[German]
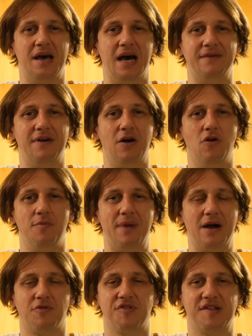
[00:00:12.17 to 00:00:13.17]
Aber auch
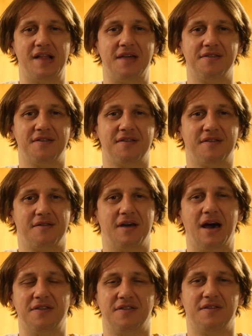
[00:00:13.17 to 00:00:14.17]
Markus Lanz
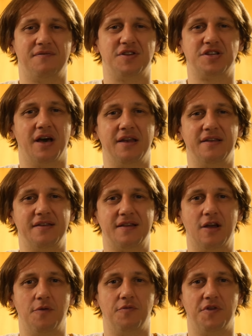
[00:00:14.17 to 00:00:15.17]
hat wahrscheinlich
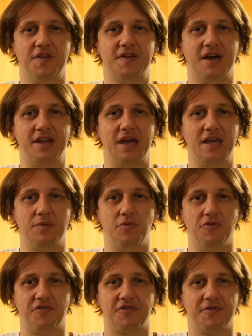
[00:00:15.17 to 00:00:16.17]
Glaubwürdigkeit
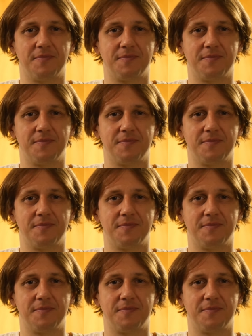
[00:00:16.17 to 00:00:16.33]
eingebüßt.